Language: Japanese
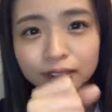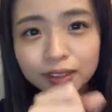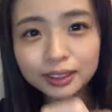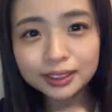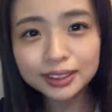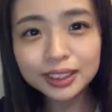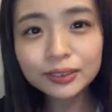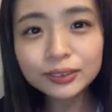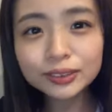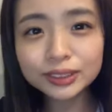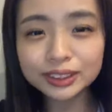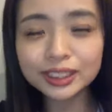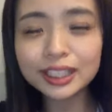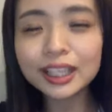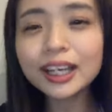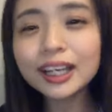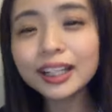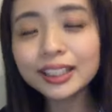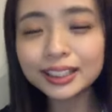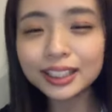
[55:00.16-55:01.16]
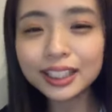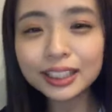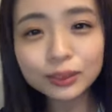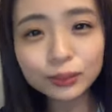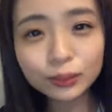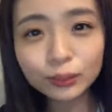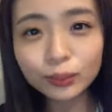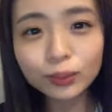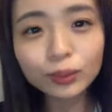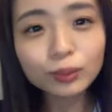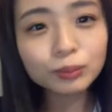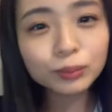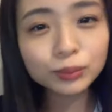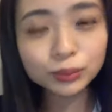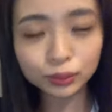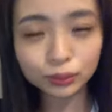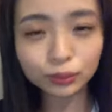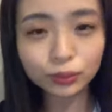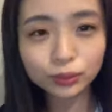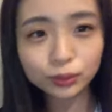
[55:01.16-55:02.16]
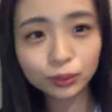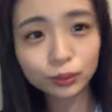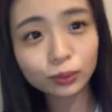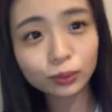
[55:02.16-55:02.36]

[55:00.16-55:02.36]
いさお時間ありがとうもうそろそ